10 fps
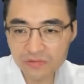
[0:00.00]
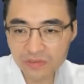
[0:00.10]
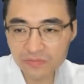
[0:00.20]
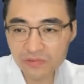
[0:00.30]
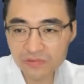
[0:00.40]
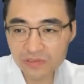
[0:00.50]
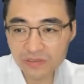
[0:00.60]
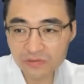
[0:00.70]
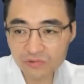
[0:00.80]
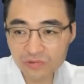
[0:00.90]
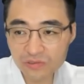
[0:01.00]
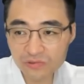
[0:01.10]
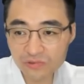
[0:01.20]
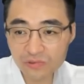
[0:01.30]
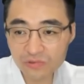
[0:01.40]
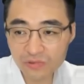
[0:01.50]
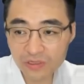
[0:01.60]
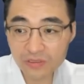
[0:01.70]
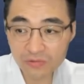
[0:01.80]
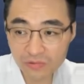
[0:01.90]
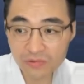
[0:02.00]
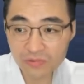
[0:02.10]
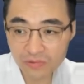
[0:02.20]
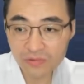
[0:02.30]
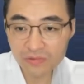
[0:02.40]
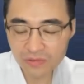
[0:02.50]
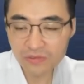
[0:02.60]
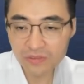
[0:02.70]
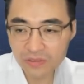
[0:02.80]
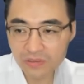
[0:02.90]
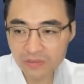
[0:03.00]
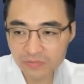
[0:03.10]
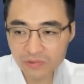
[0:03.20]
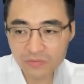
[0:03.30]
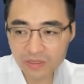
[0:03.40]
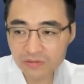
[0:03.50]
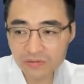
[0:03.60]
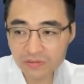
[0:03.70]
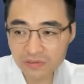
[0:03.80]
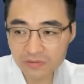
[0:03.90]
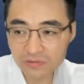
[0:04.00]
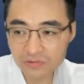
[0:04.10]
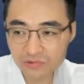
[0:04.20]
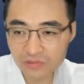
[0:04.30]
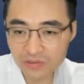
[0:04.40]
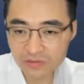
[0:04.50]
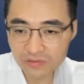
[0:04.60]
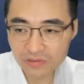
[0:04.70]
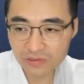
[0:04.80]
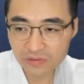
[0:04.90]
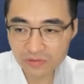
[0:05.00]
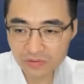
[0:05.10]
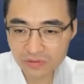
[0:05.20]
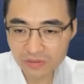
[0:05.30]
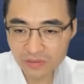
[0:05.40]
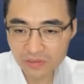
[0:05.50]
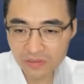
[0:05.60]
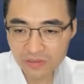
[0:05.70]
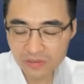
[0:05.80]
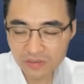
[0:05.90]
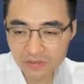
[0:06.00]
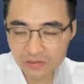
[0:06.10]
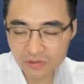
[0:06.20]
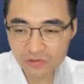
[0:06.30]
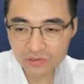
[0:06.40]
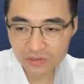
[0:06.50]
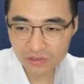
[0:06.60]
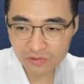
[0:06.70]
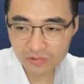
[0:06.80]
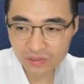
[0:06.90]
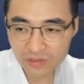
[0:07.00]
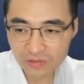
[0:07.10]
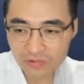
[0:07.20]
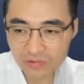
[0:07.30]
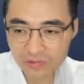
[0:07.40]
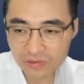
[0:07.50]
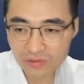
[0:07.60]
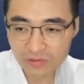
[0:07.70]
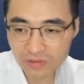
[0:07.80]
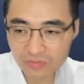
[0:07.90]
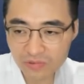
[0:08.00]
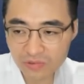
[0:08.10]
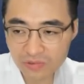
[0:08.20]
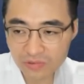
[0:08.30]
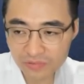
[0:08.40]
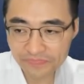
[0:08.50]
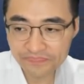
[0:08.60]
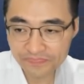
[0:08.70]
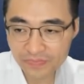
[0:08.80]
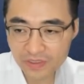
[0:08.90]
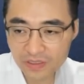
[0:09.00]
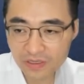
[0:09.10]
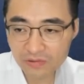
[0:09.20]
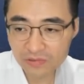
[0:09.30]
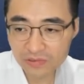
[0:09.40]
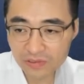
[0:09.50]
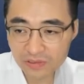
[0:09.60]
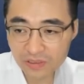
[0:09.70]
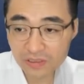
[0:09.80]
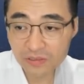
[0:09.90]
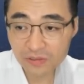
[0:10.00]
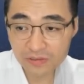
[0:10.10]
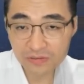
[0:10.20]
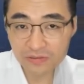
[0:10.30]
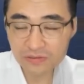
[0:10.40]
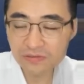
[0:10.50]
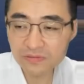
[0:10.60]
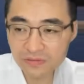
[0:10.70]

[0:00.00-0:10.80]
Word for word: 삼성전자가 소니를 추격도 해야 되고 비용 많이 들어가요. 추가 건설, 정규직 채용도 해야 되고, 전력 확보, 인하우스가 이제 내재화하는 거예요.